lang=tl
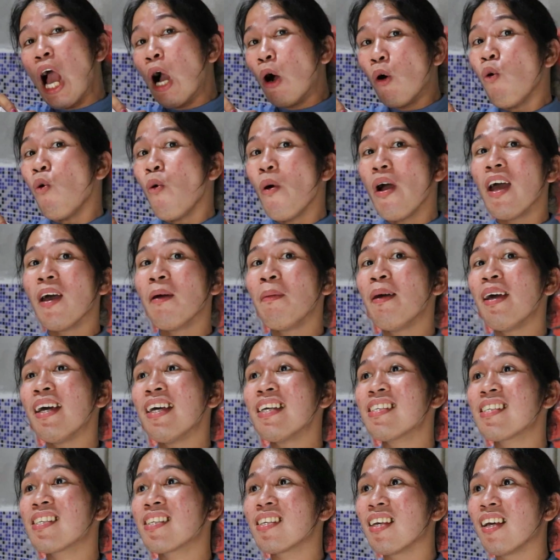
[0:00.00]

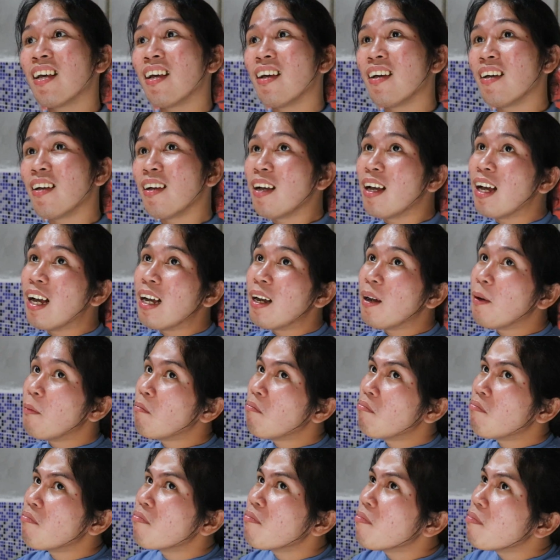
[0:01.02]
Huwebes,
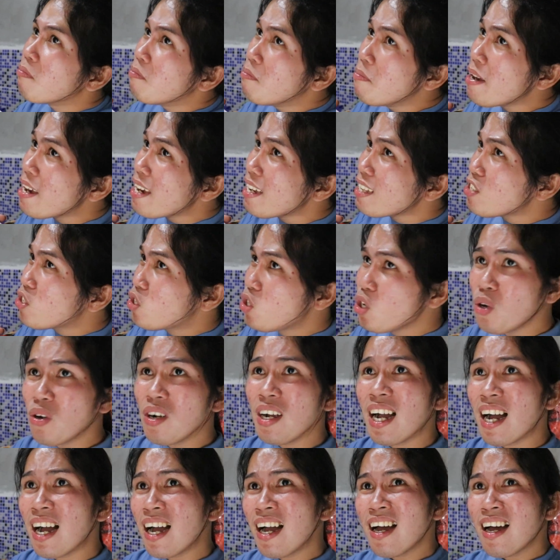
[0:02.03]
medyo
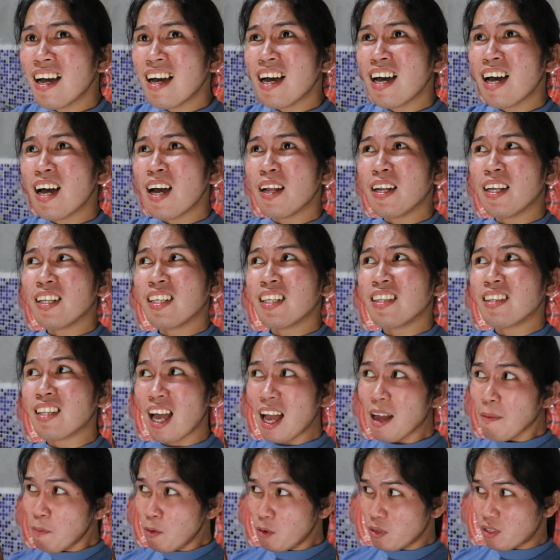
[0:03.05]
nga
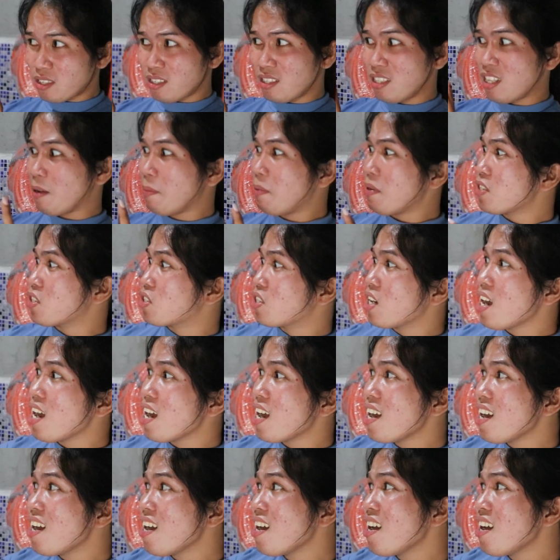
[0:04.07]
natatapos na ba siya?